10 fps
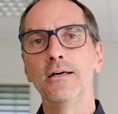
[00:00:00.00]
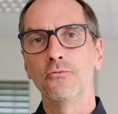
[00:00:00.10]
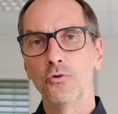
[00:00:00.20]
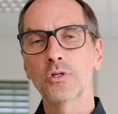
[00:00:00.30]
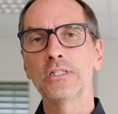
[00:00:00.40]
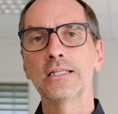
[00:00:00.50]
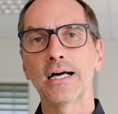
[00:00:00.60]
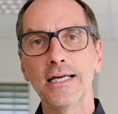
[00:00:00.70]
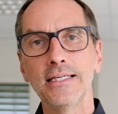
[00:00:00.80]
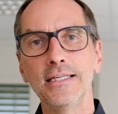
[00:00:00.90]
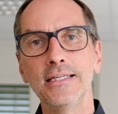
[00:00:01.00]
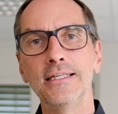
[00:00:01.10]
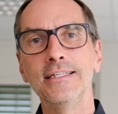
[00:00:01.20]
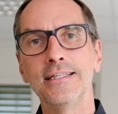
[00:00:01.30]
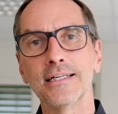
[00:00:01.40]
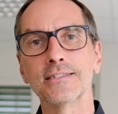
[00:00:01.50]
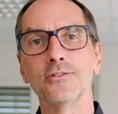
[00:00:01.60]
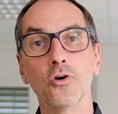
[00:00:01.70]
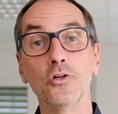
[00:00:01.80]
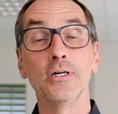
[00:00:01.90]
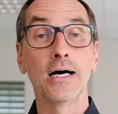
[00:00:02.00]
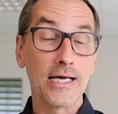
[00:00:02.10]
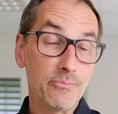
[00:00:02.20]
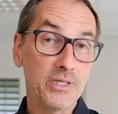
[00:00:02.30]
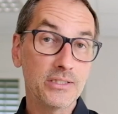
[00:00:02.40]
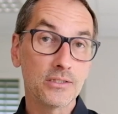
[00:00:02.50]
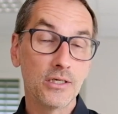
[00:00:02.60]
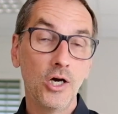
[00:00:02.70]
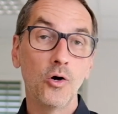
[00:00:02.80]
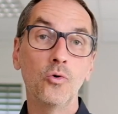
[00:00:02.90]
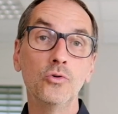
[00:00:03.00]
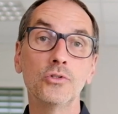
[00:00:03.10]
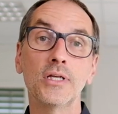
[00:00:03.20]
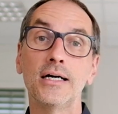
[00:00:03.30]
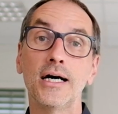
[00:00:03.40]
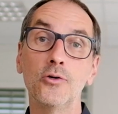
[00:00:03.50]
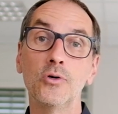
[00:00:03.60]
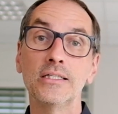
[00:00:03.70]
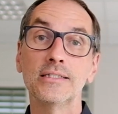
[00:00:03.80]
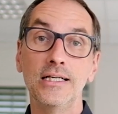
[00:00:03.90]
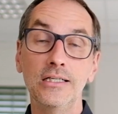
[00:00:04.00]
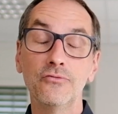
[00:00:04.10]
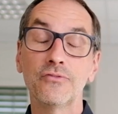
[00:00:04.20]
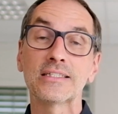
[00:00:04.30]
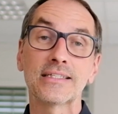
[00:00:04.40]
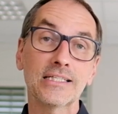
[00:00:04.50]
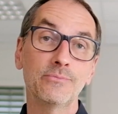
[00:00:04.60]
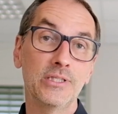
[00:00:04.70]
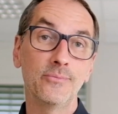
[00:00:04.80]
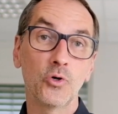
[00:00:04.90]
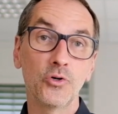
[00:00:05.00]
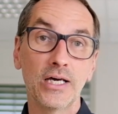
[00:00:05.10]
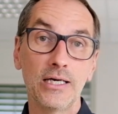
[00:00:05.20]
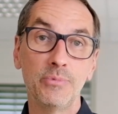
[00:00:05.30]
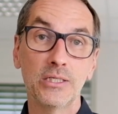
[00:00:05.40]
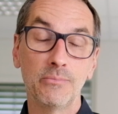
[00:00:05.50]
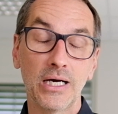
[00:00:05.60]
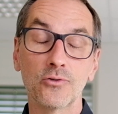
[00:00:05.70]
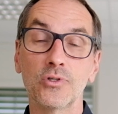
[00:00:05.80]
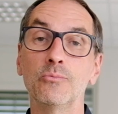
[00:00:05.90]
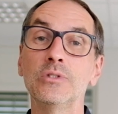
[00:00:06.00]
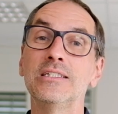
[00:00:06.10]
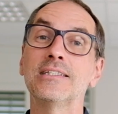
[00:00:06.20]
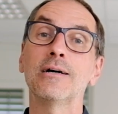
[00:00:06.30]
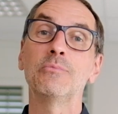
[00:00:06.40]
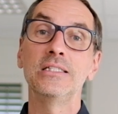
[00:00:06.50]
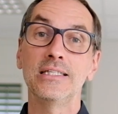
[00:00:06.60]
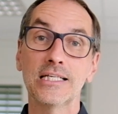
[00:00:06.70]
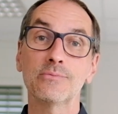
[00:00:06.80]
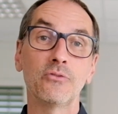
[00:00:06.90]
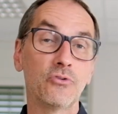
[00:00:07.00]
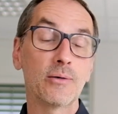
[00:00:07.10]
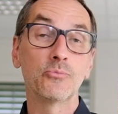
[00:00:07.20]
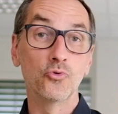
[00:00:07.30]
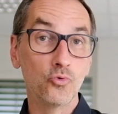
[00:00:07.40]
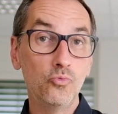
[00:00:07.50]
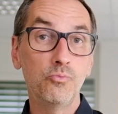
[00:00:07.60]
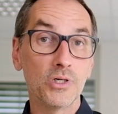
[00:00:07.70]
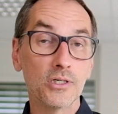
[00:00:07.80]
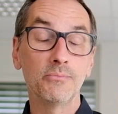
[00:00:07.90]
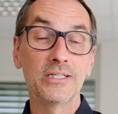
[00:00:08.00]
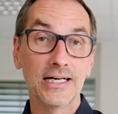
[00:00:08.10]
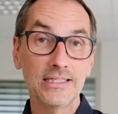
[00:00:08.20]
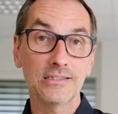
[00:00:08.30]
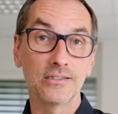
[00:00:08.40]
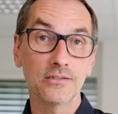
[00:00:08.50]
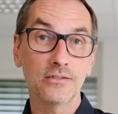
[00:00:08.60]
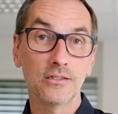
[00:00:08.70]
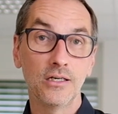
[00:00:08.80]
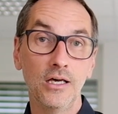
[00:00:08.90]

wirklich reingehen in das neue iPad und iOS 11, was das mit dem neuen iPad macht. Und da muss ich sagen, bin ich erstmal vorab super begeistert,